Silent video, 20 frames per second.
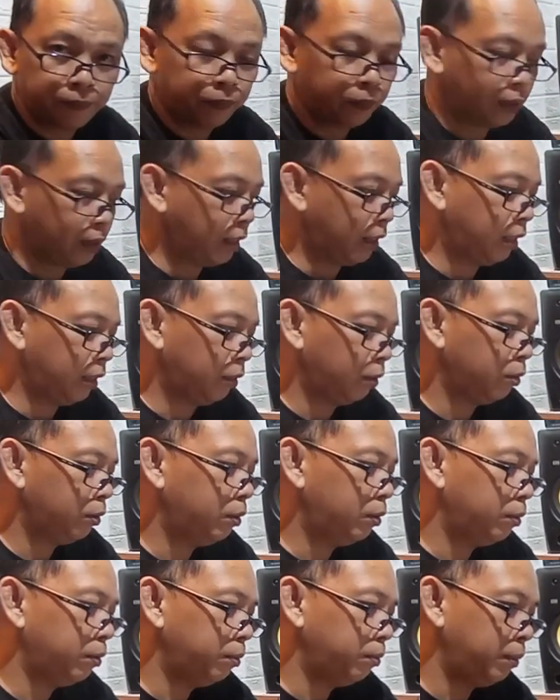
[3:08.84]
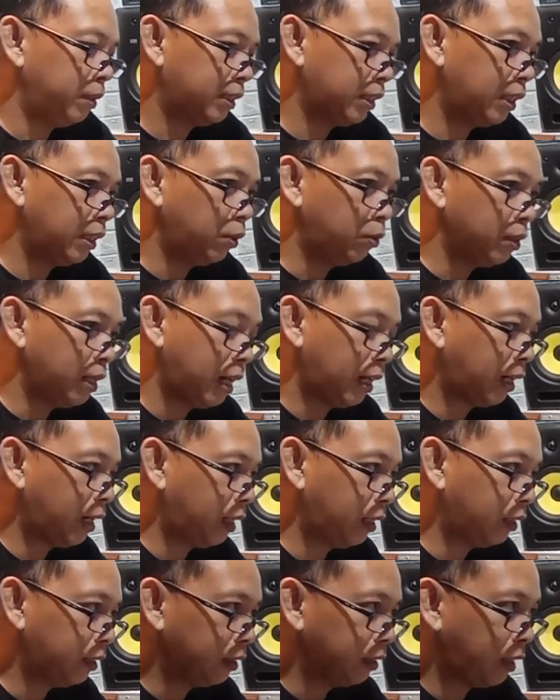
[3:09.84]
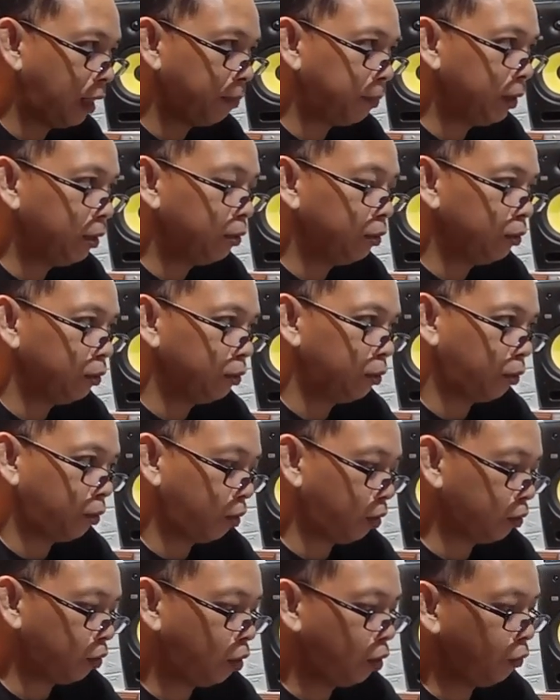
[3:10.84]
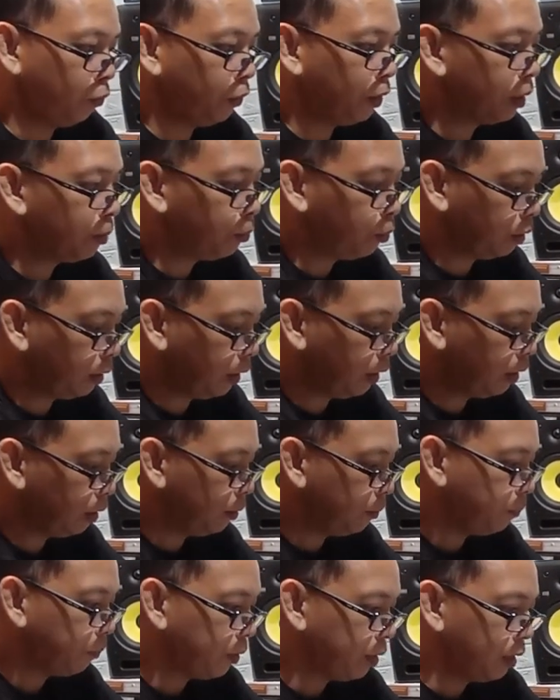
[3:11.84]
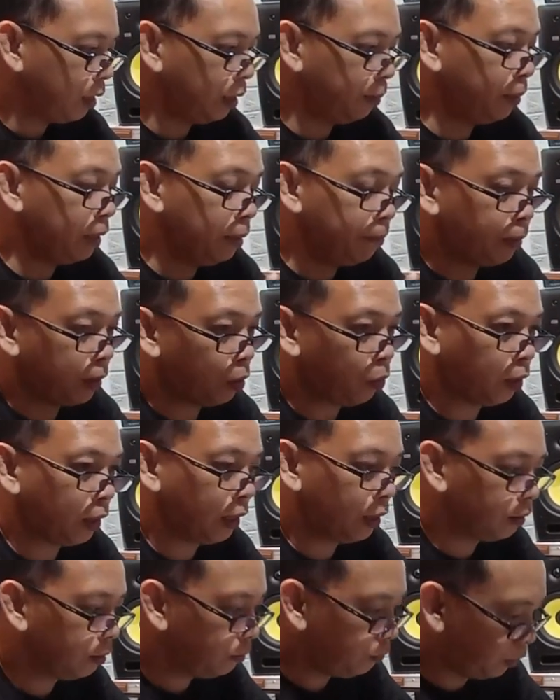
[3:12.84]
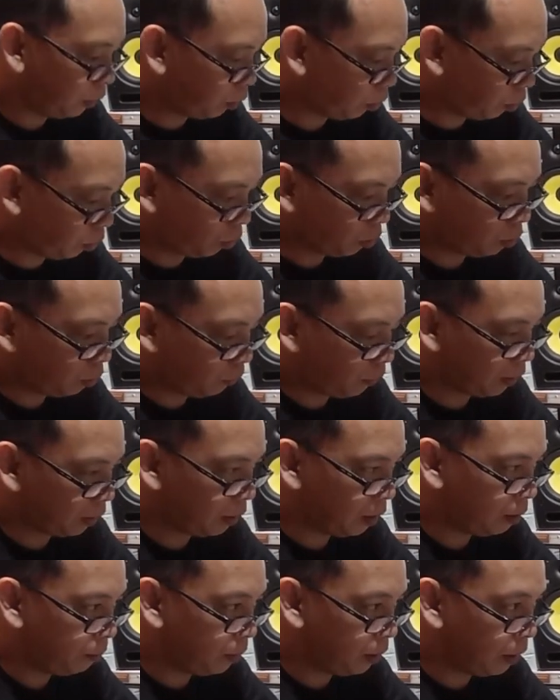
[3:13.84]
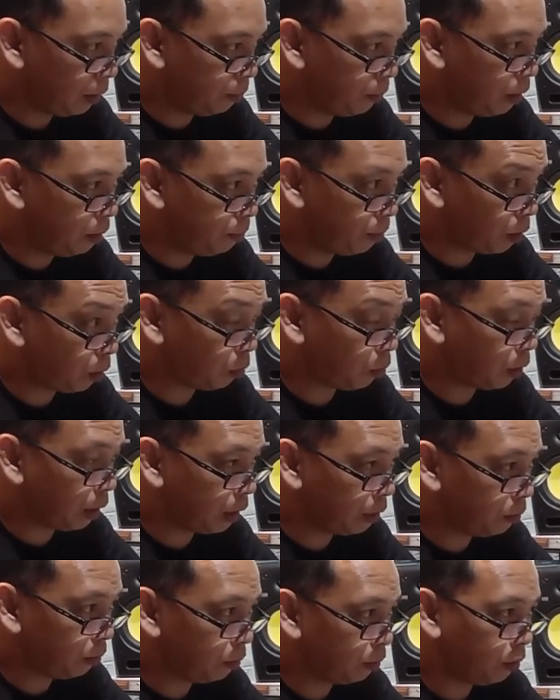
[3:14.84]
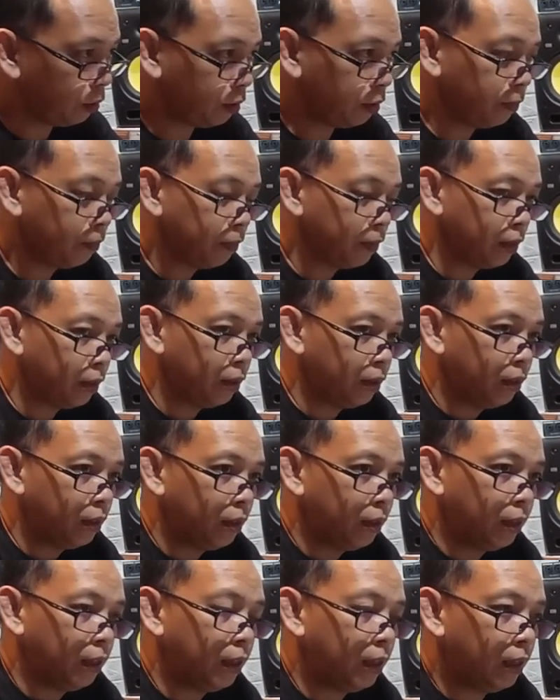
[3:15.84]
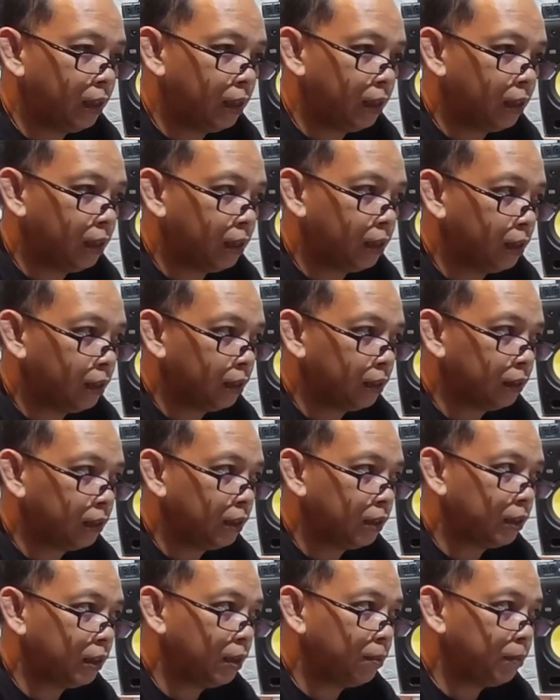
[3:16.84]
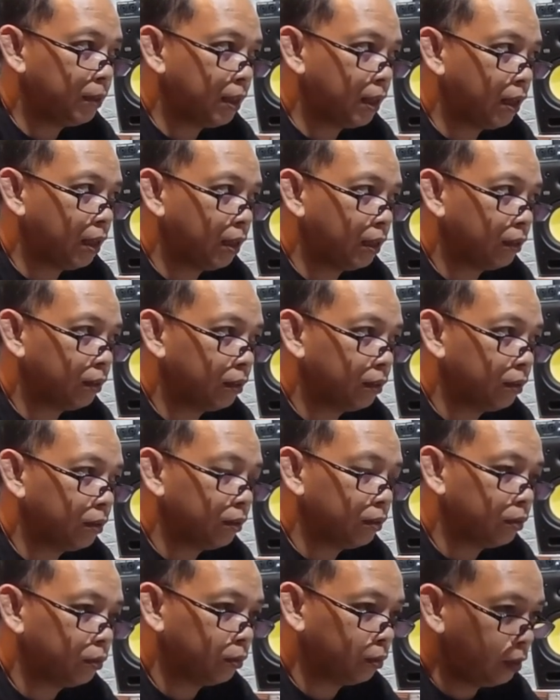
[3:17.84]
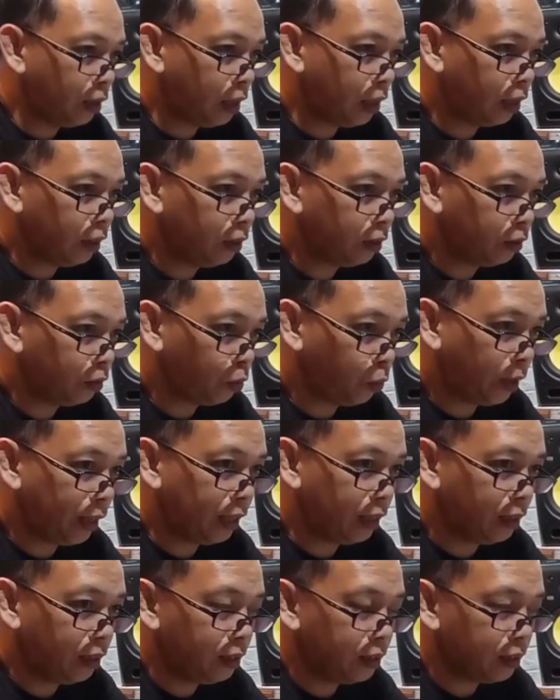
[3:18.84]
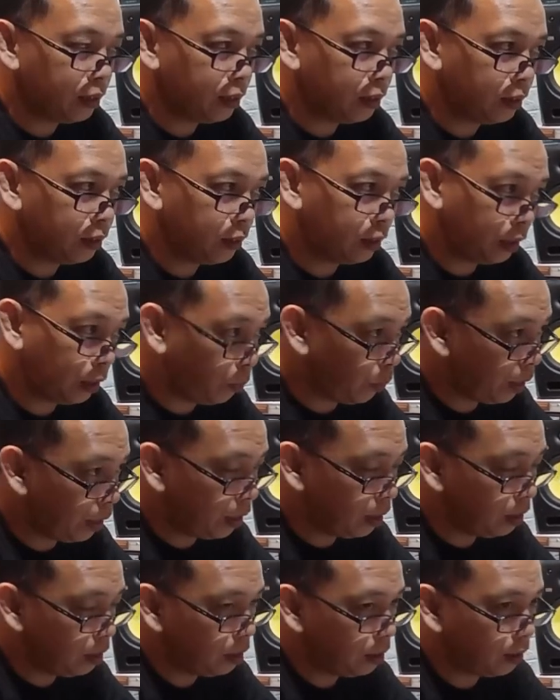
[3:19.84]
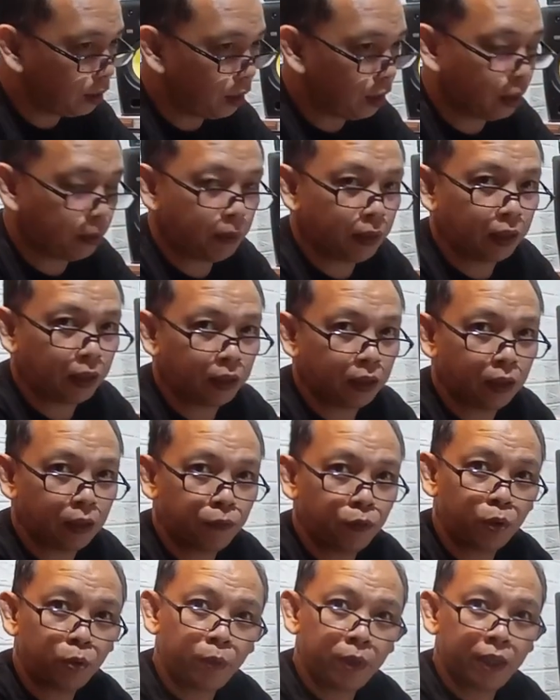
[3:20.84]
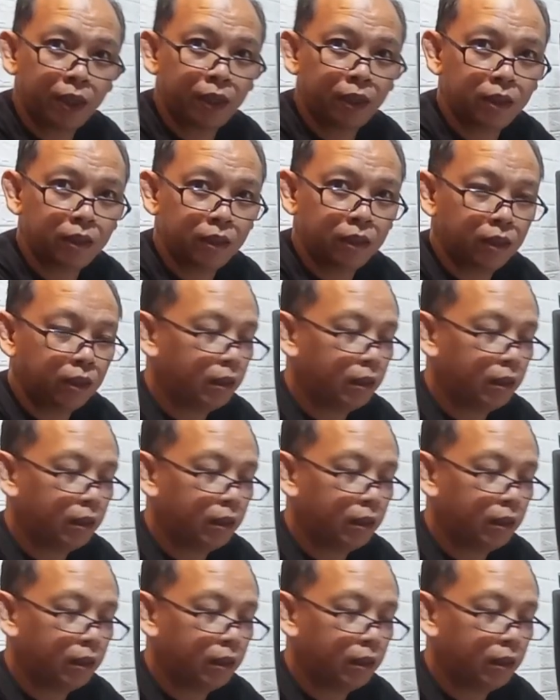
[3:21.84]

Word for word: Nah, itu bisa digunakan. Tapi untuk crossover mungkin lebih diperlukan fitur crossovernya lebih lebih diperlukan untuk uh, sistem yang sudah two way, three way, akan ada four way.